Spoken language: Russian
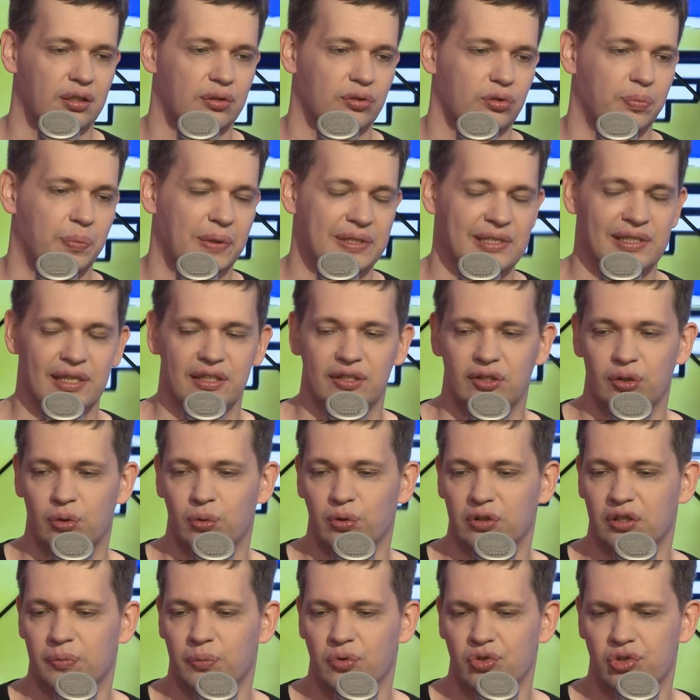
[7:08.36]
ну, последние
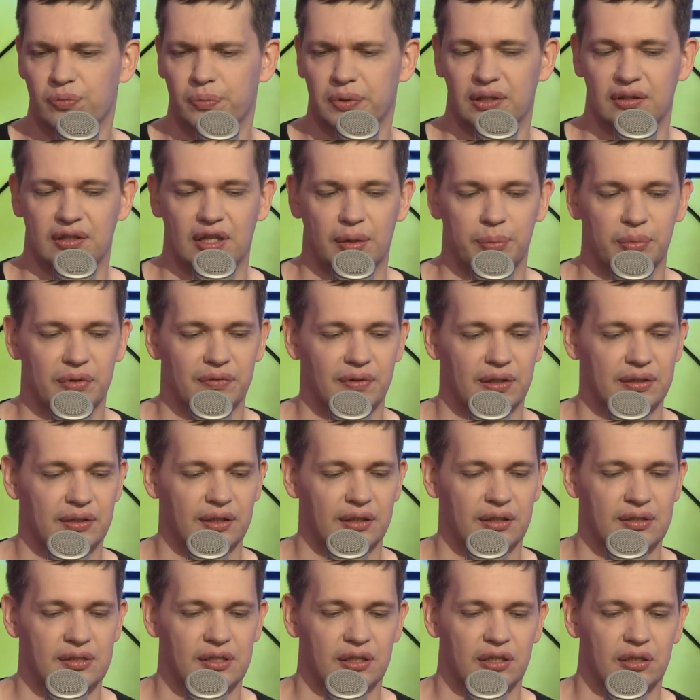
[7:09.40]
годы, может быть, там
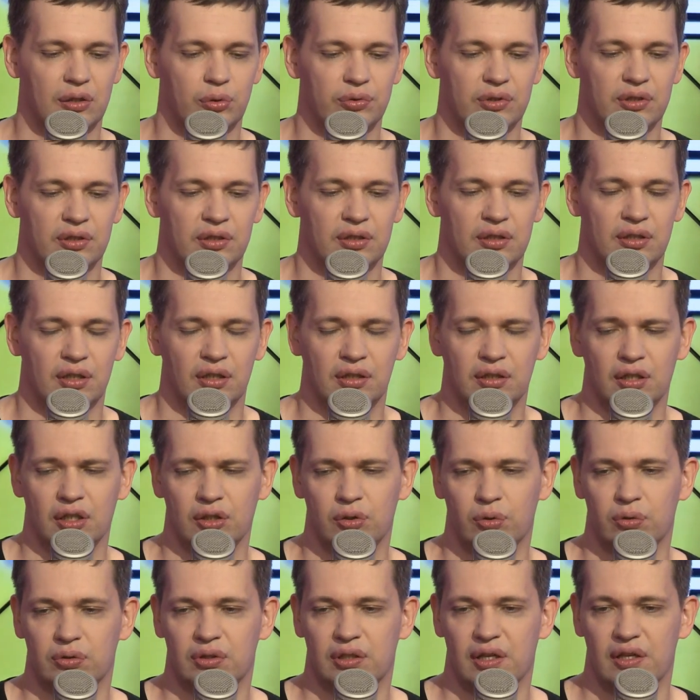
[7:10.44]
2-3 цикла у них не такая
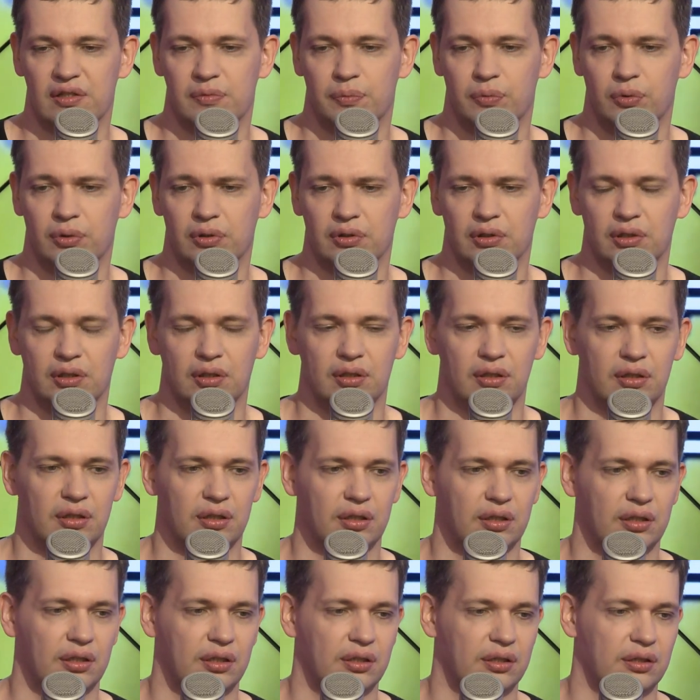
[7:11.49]
крутая
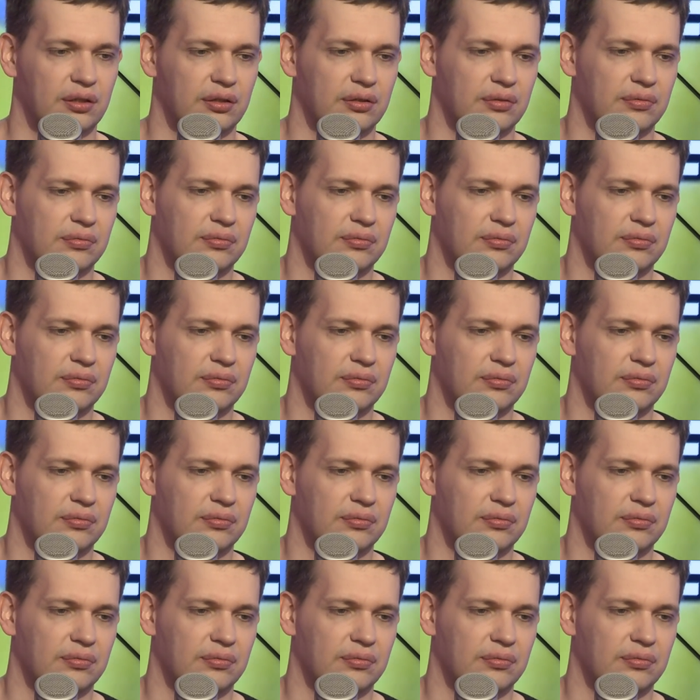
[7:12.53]
сборная, и